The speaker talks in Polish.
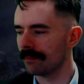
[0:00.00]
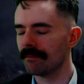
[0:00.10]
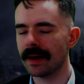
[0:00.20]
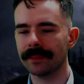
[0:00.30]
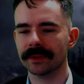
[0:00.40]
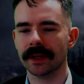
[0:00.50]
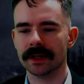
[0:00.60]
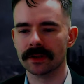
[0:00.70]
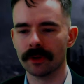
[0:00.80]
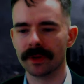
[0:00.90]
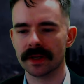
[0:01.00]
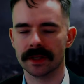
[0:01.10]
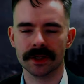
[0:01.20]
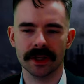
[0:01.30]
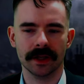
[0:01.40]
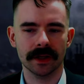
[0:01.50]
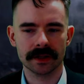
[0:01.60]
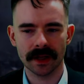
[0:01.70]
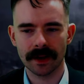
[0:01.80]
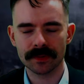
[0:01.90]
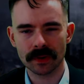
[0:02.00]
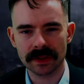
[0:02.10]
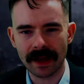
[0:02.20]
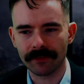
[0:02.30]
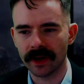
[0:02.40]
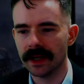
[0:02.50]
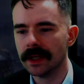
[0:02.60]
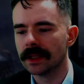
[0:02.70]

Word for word: mam teraz dobre zasięgi, chcę lepszą stawkę.